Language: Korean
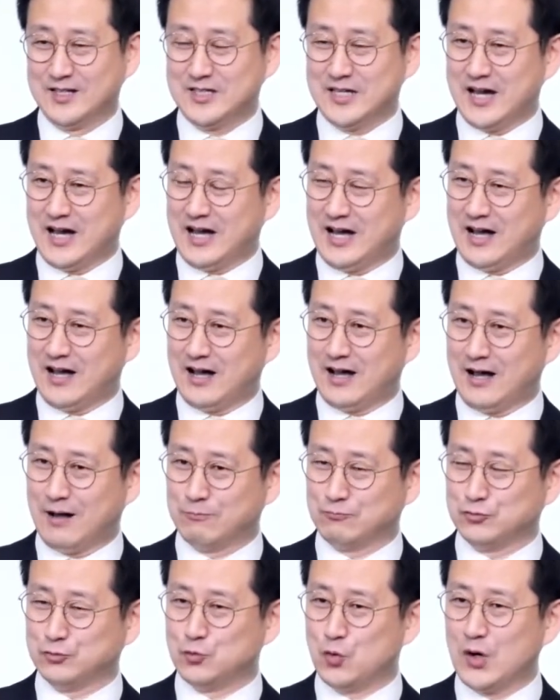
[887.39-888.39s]
야,
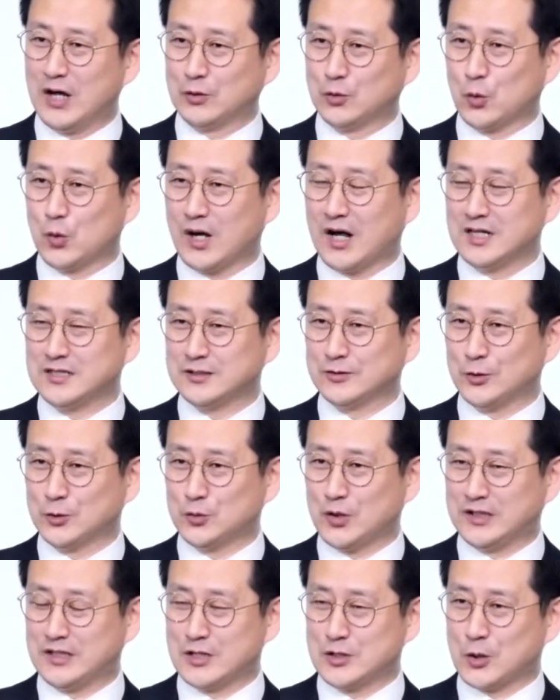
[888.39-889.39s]
부모가 돌아가신
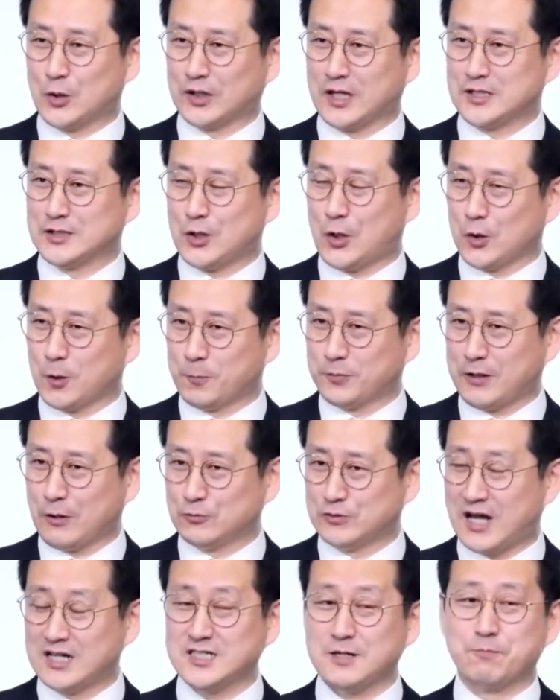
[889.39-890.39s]
것도 아닌데 저렇게 서럽게
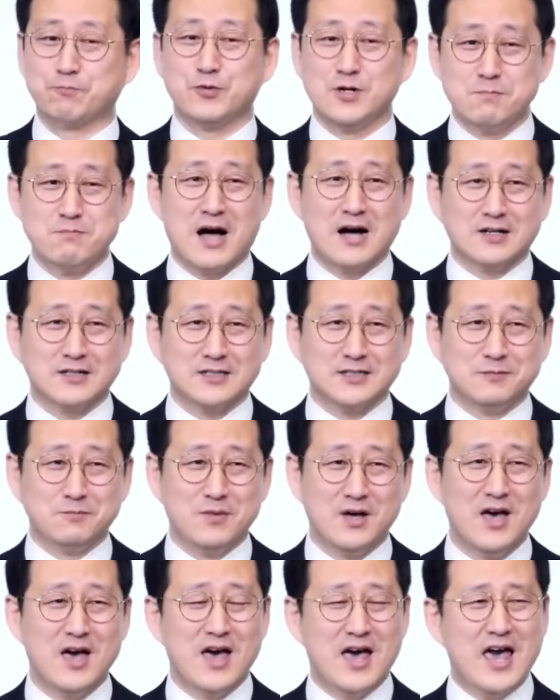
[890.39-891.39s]
우나 싶을
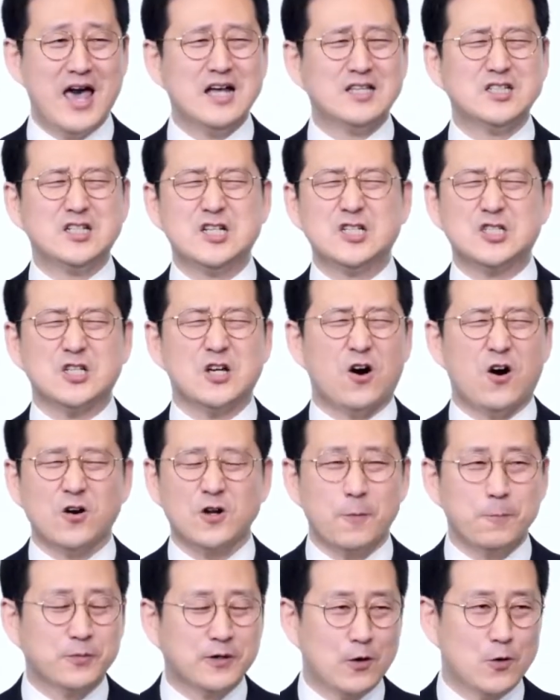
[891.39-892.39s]
만큼 애들이
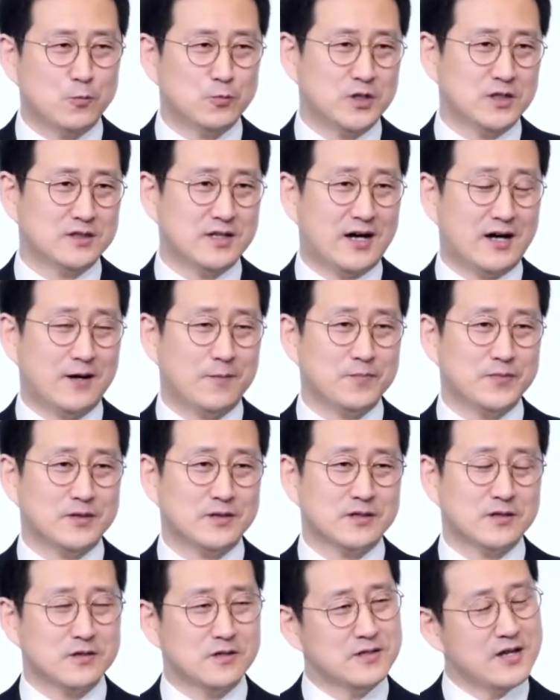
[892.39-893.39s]
서럽게 웁니다.
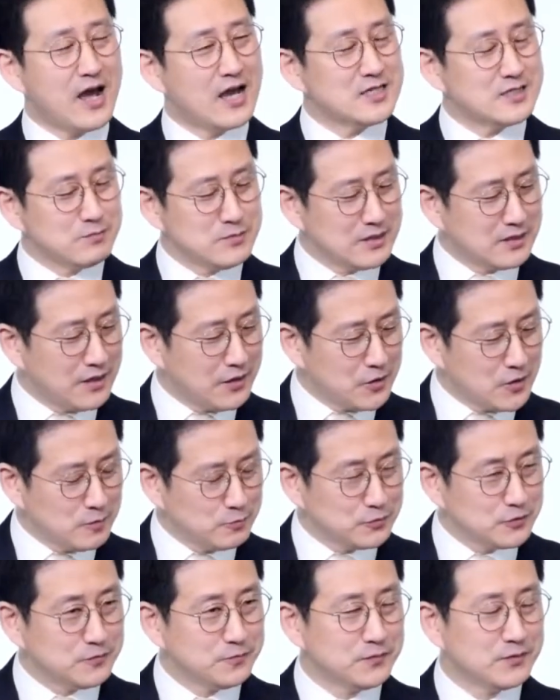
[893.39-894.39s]
그런데 아십니까
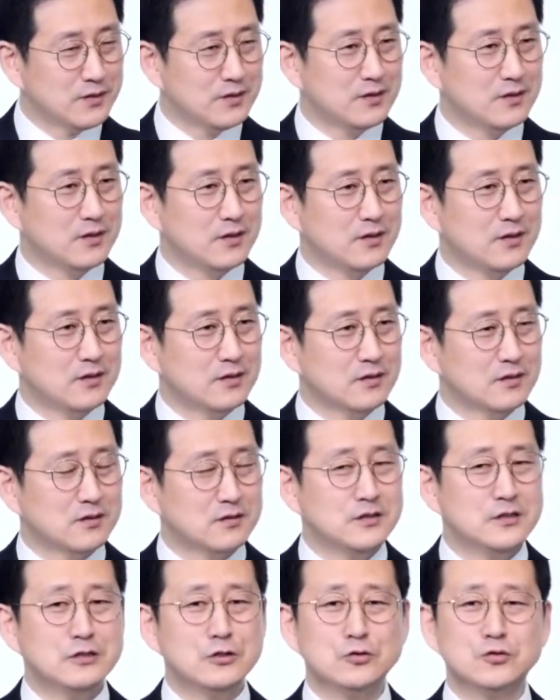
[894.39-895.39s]
여러분?
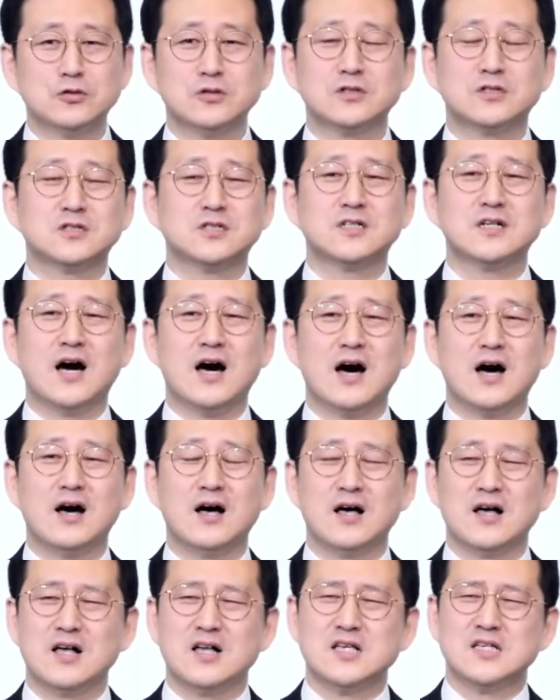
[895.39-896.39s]
그 이유는 그가
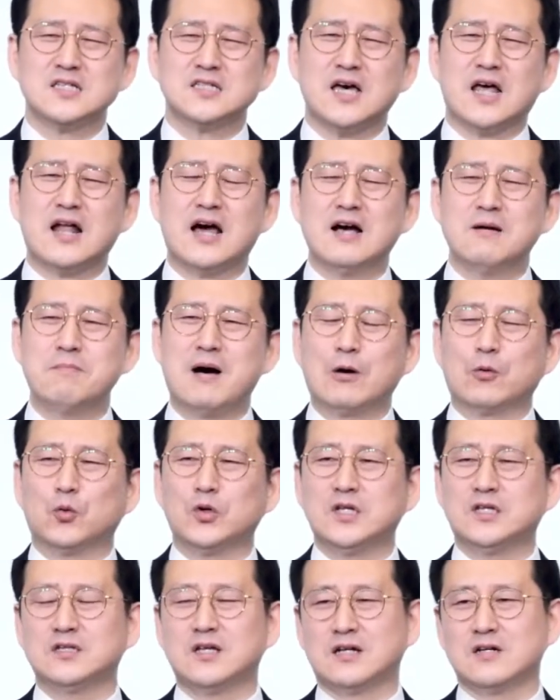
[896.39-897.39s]

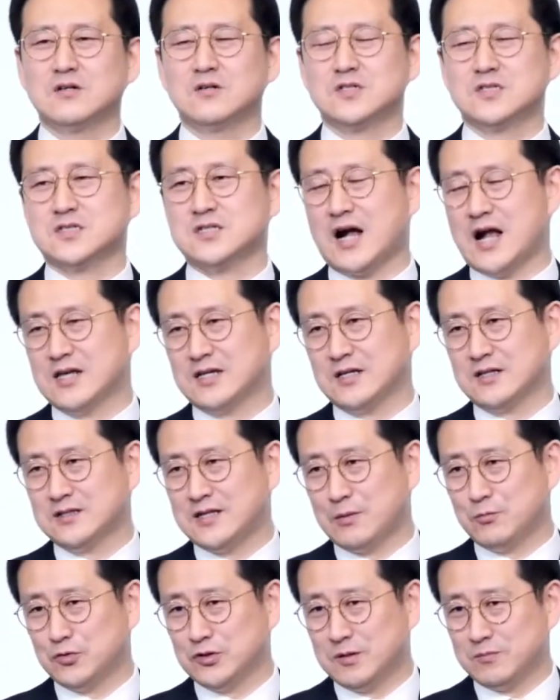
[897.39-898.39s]
사랑받고 있다는 것을 알기
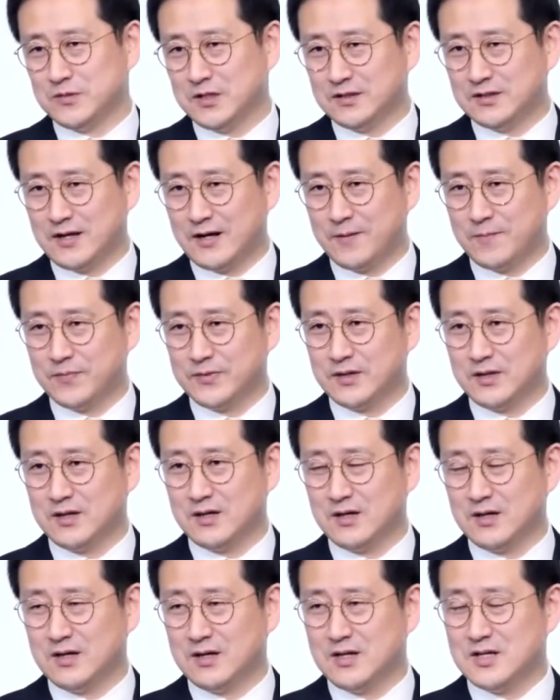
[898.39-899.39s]
때문입니다.
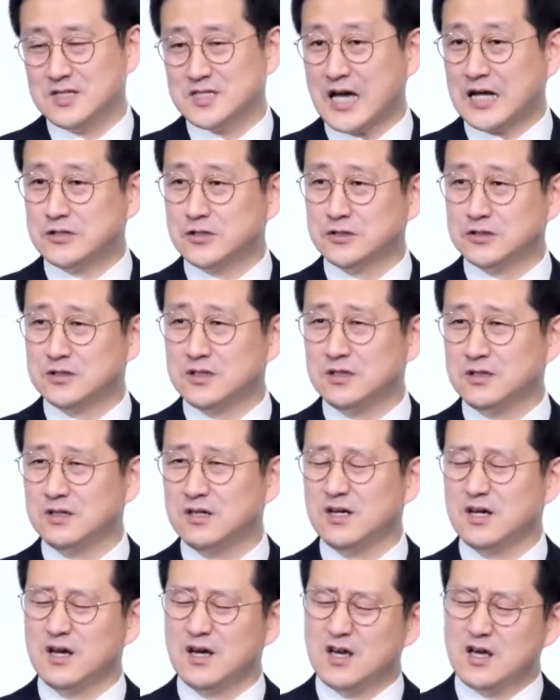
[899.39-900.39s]

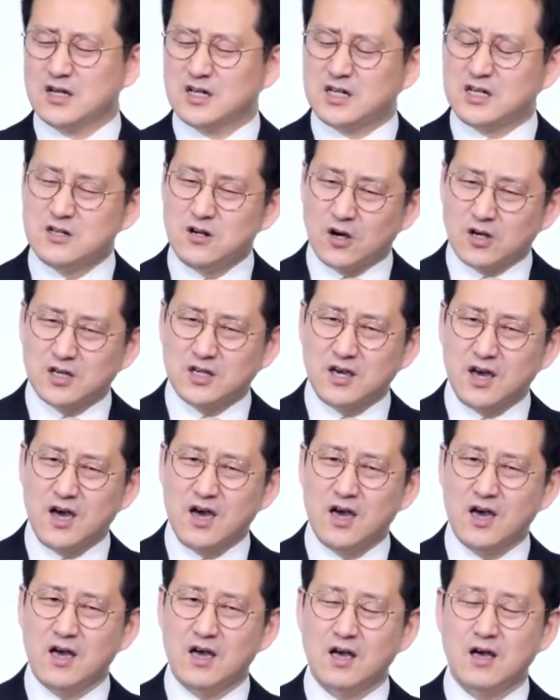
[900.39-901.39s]
자녀들이
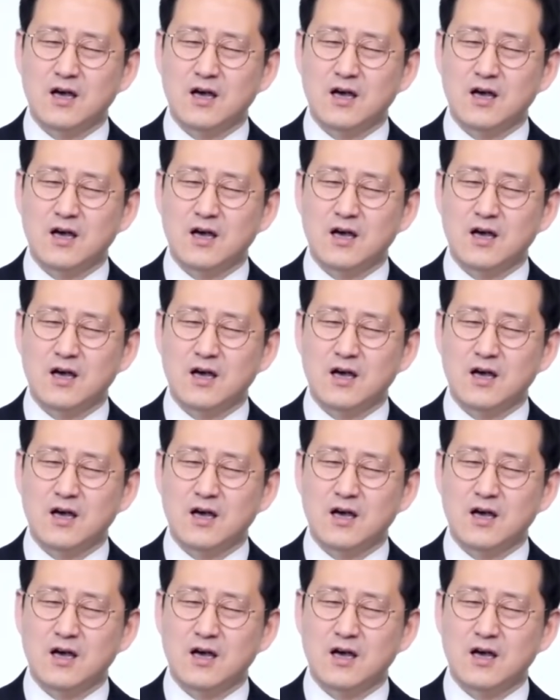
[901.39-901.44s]
그렇게